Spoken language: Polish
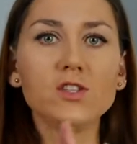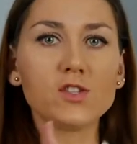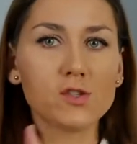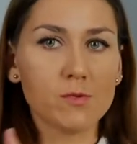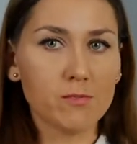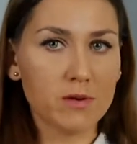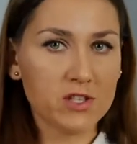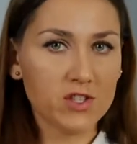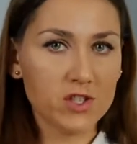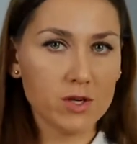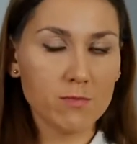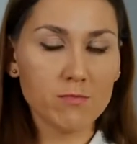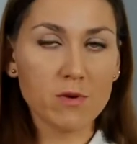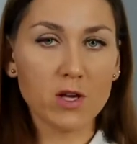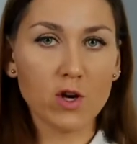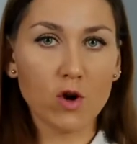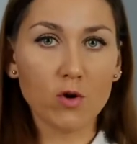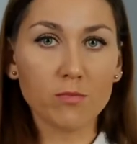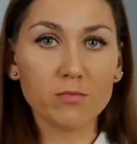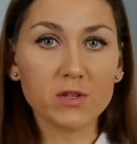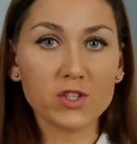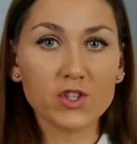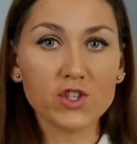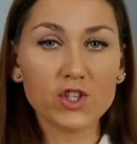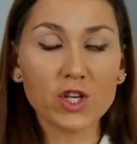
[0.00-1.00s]
i co będziemy
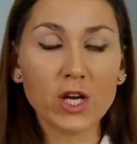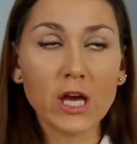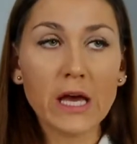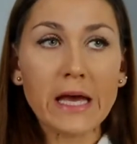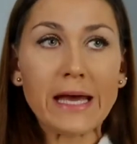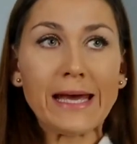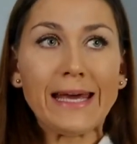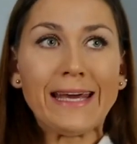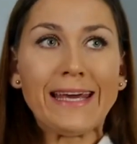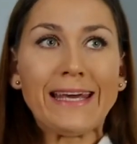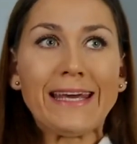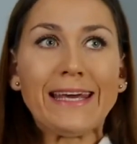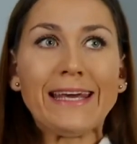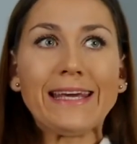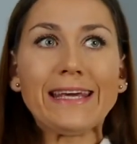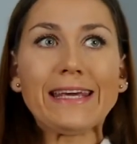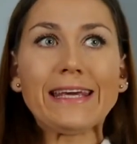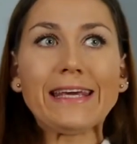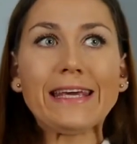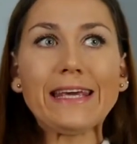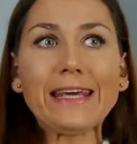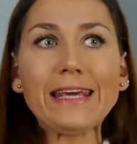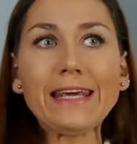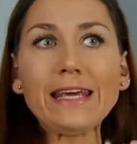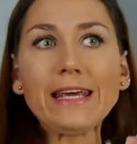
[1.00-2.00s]
robić.
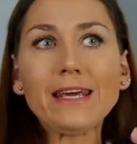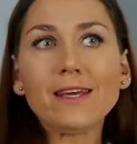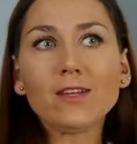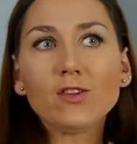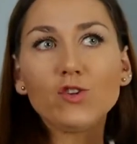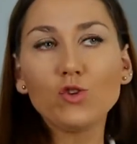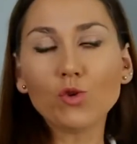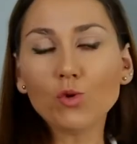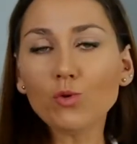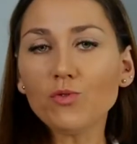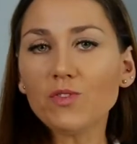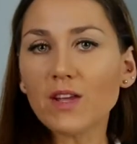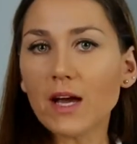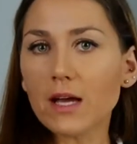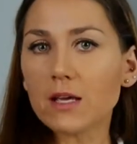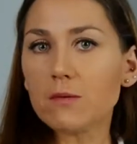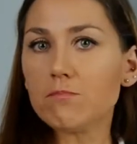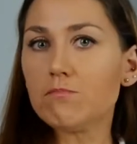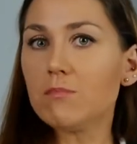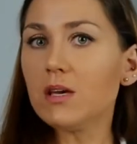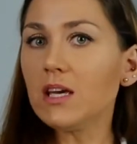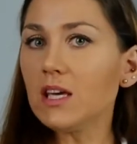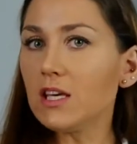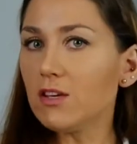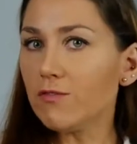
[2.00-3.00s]
I tutaj
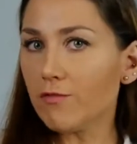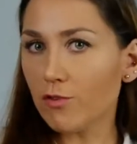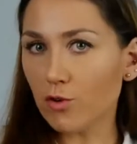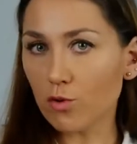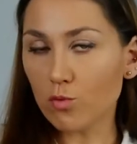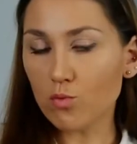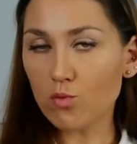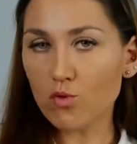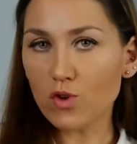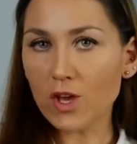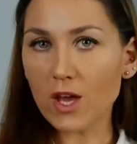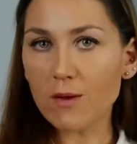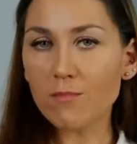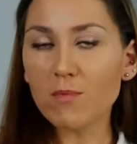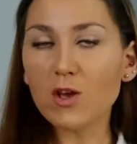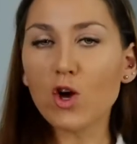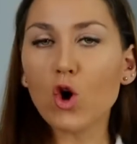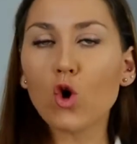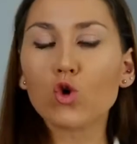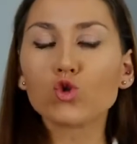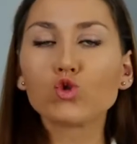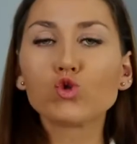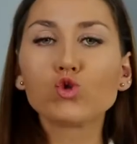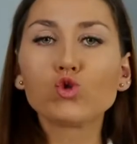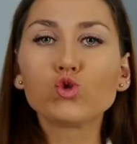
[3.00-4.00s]
my informujemy
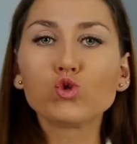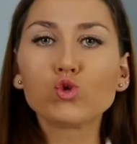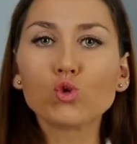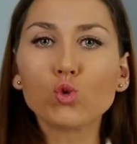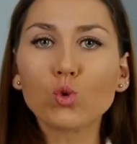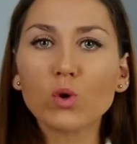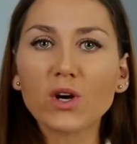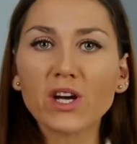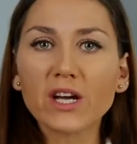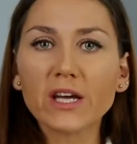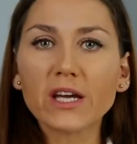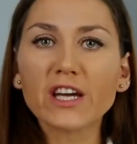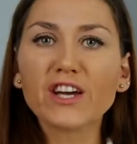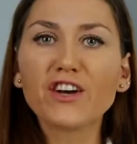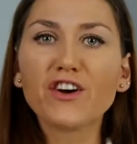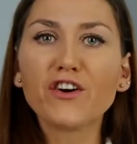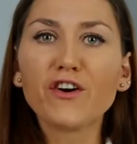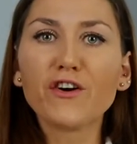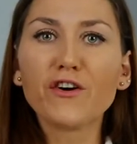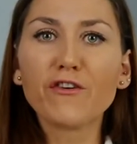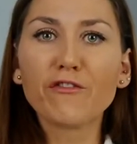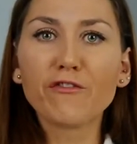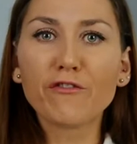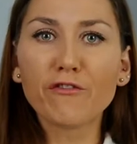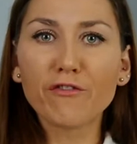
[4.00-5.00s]
o
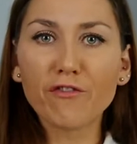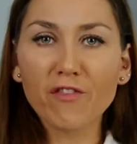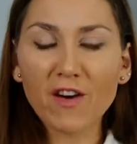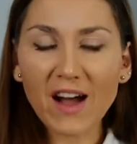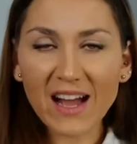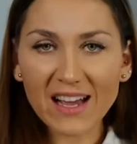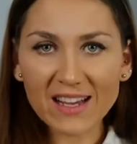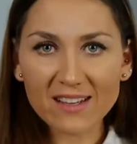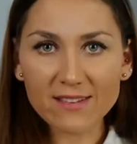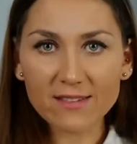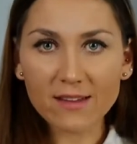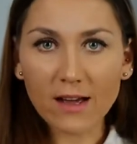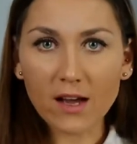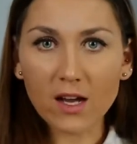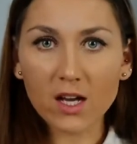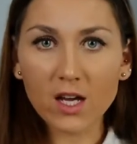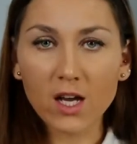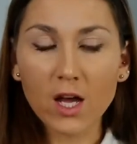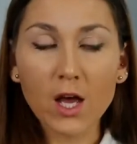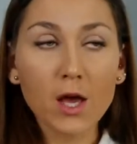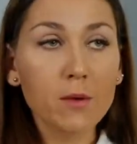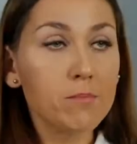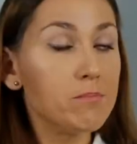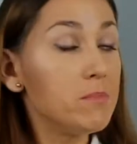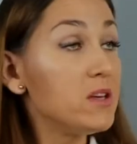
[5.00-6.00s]
suchych faktach.
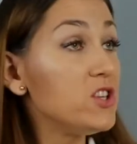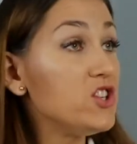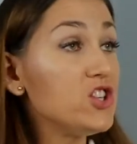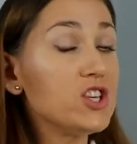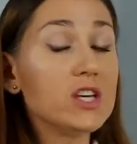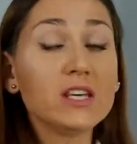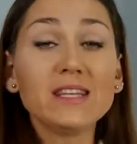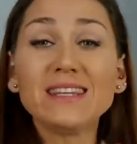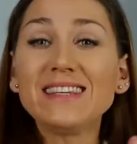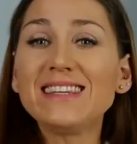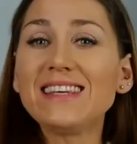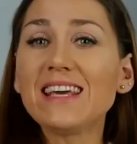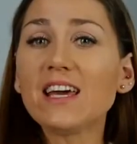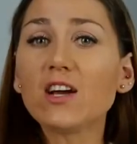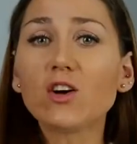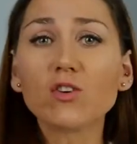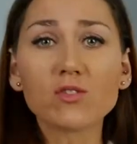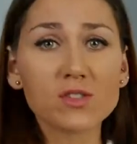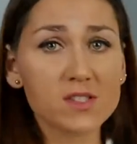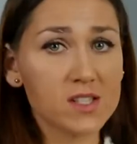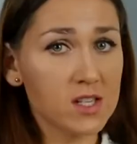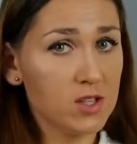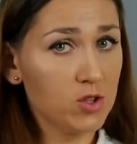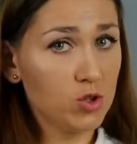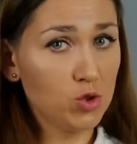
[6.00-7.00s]
My się nie
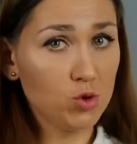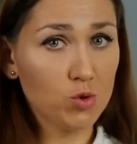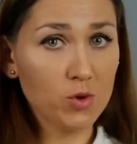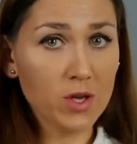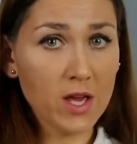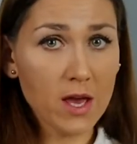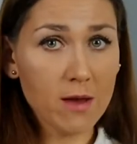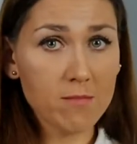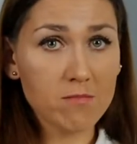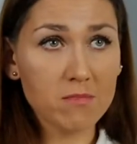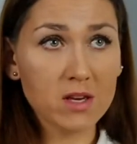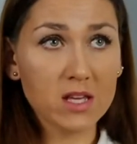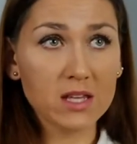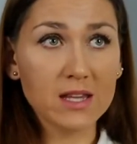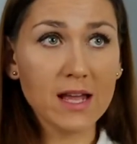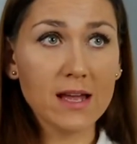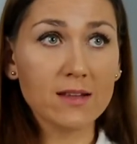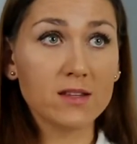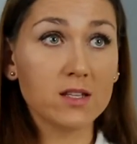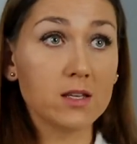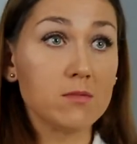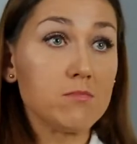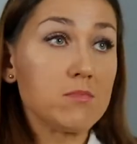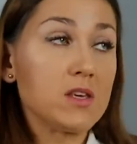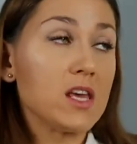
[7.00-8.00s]
koncentrujemy na
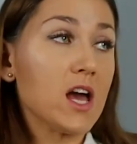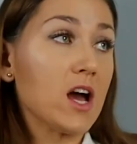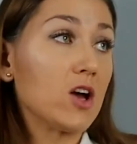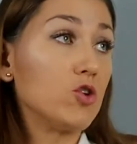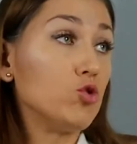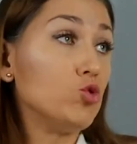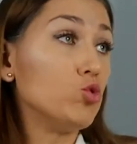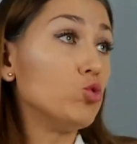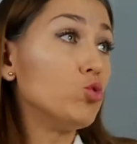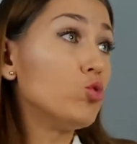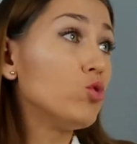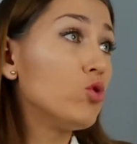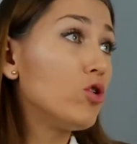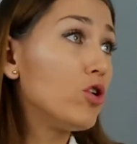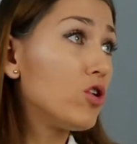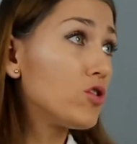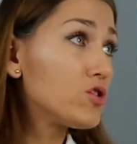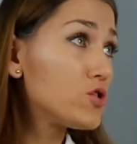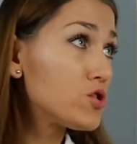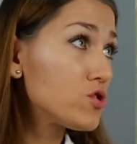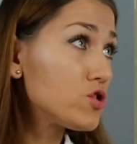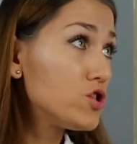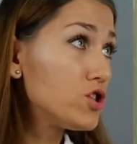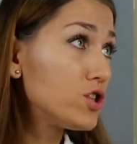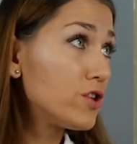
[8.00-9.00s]
tym, jak długo
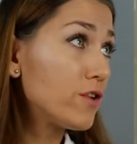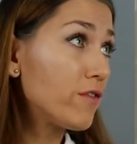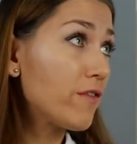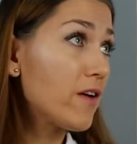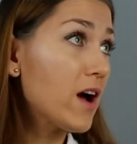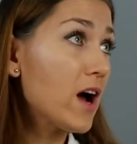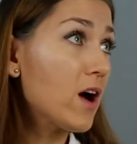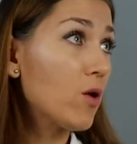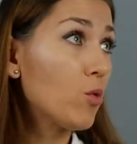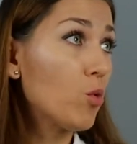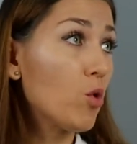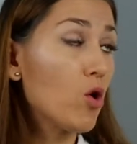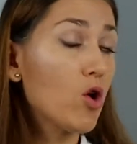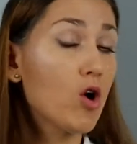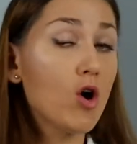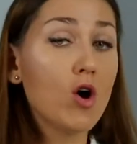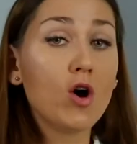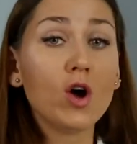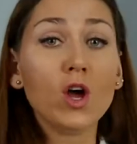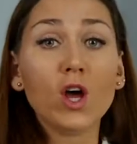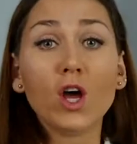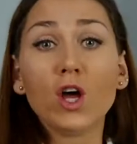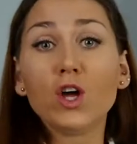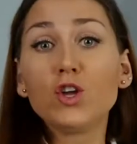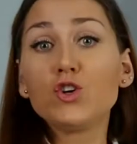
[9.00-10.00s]
coś trwało,
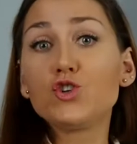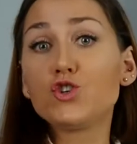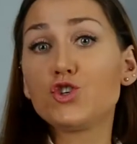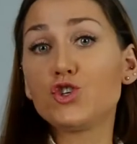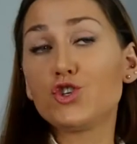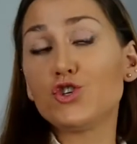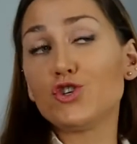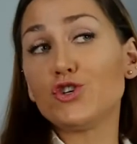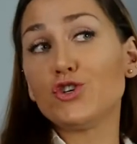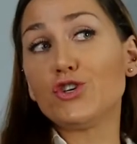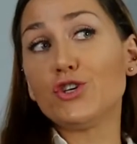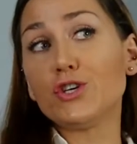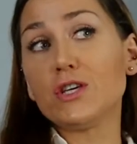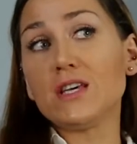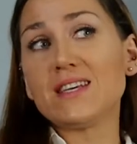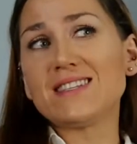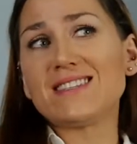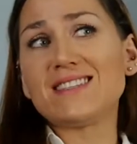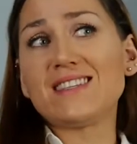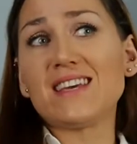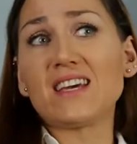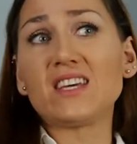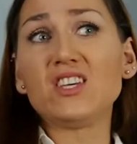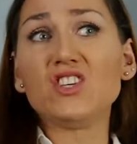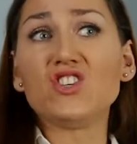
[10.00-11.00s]
czy
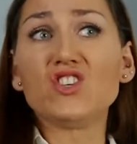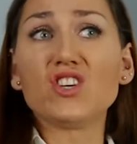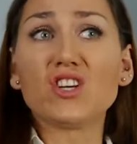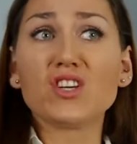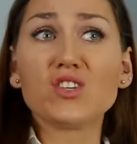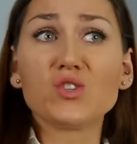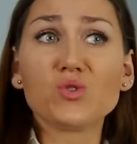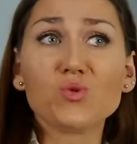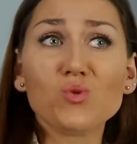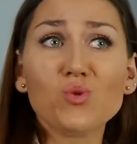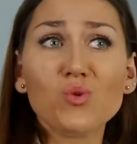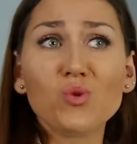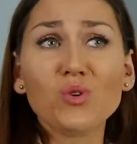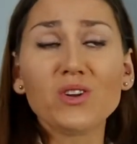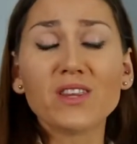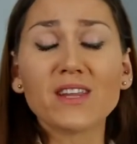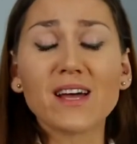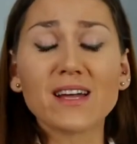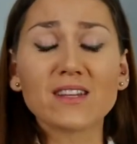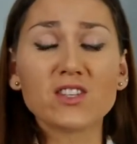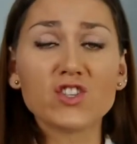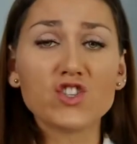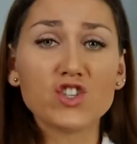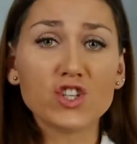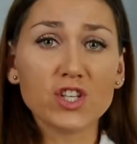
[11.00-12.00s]
jest jakiś
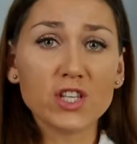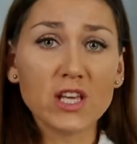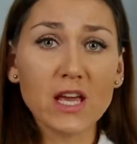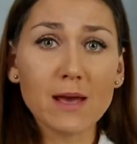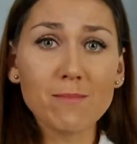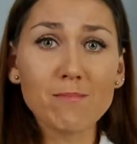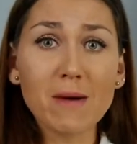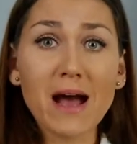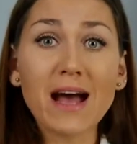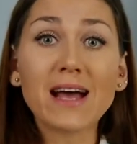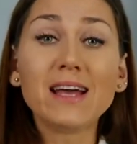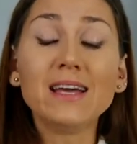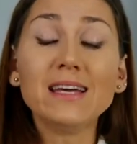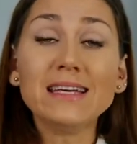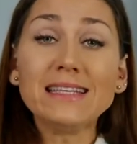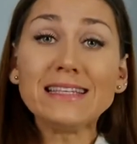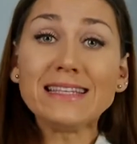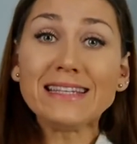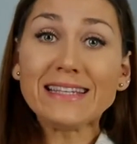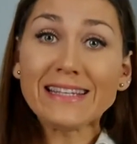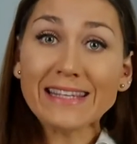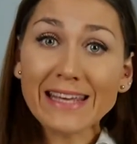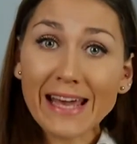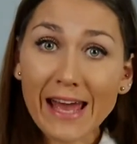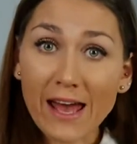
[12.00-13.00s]
rezultat, czy nie ma.
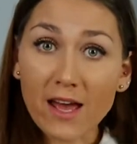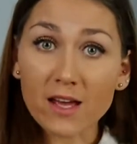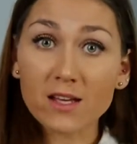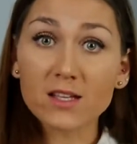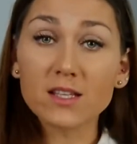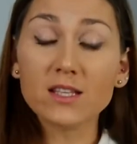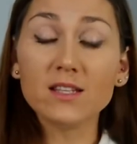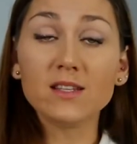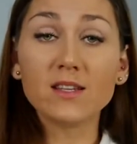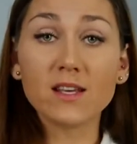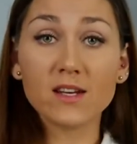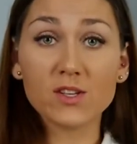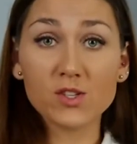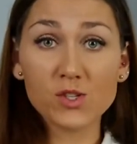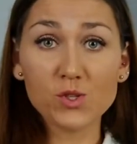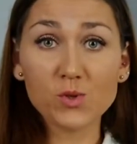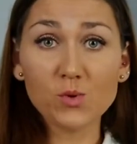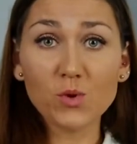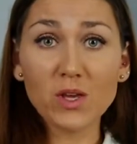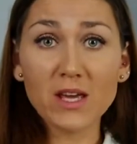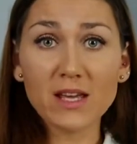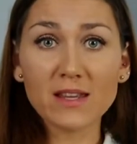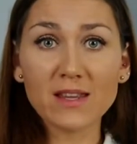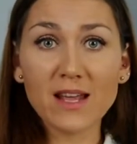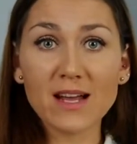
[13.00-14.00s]
Nie.
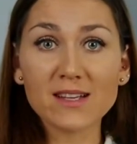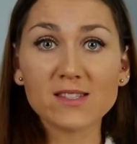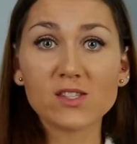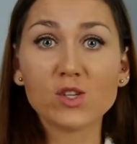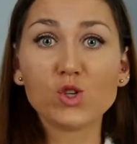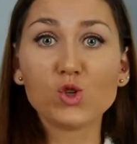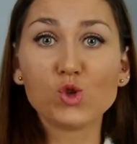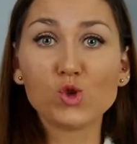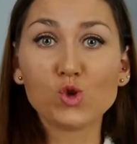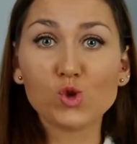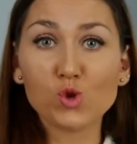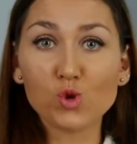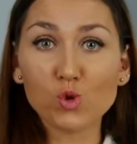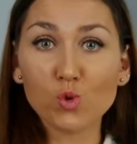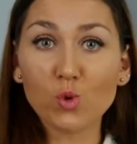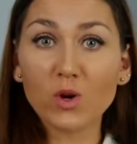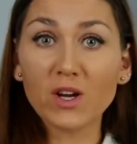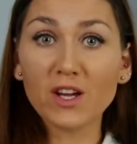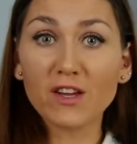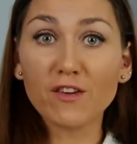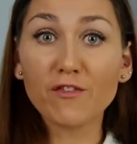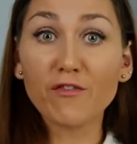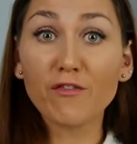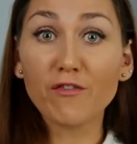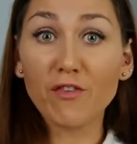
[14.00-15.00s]
Interesuje nas
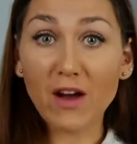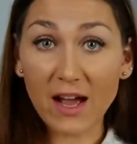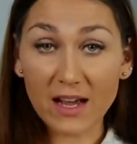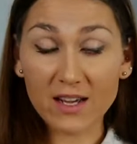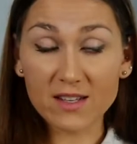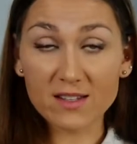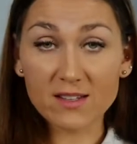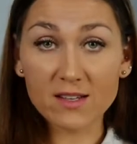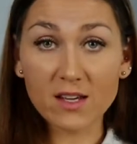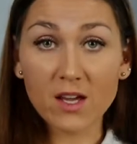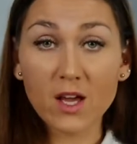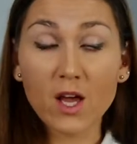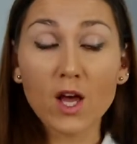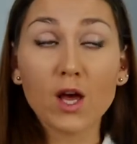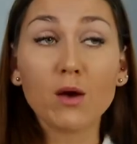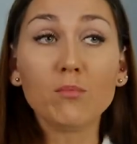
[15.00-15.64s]
suchy fakt.